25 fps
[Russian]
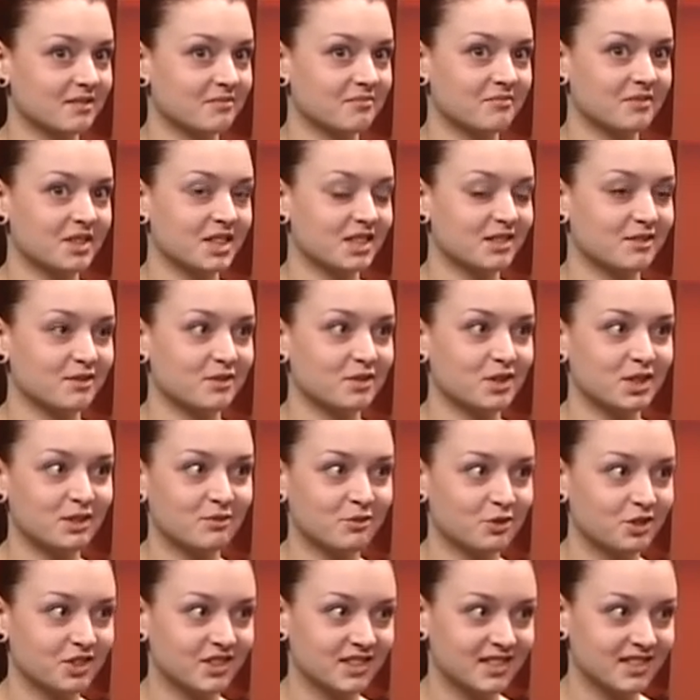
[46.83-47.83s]
Мы этого
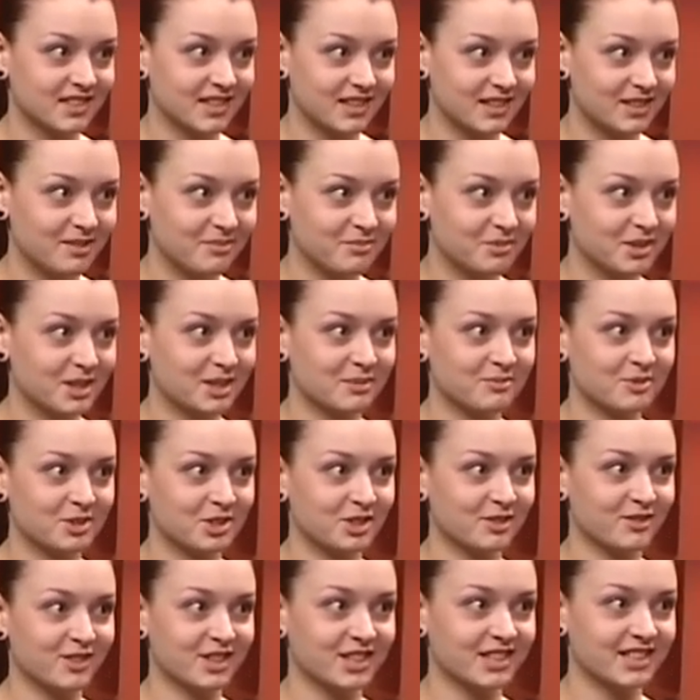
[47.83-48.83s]
всего не знали, потому
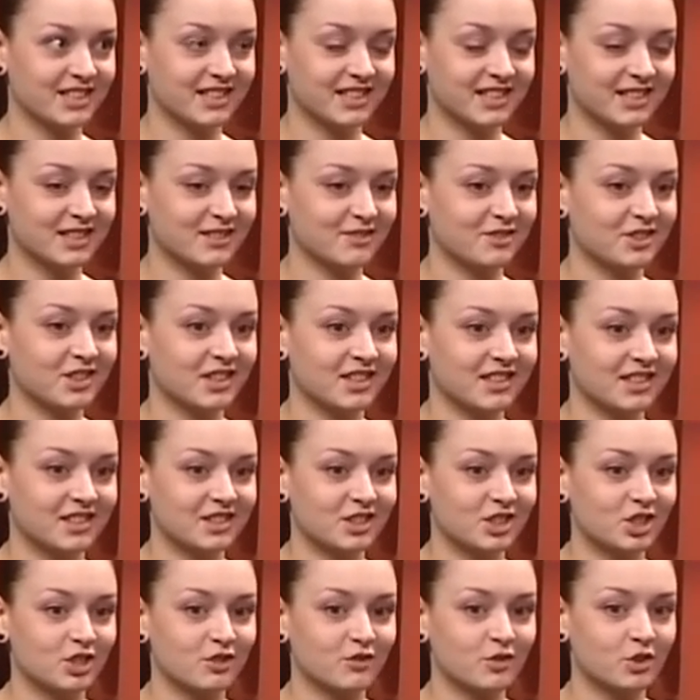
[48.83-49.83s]
что в России этого нет
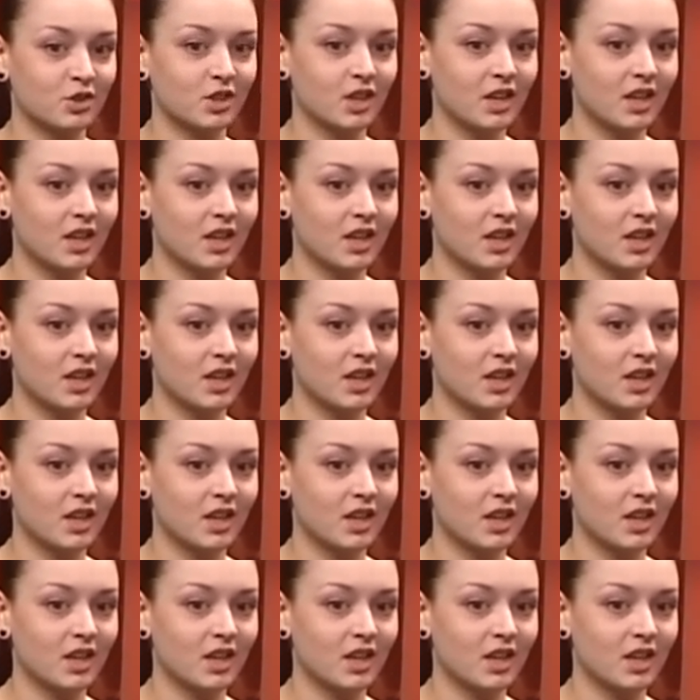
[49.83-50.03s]
ничего.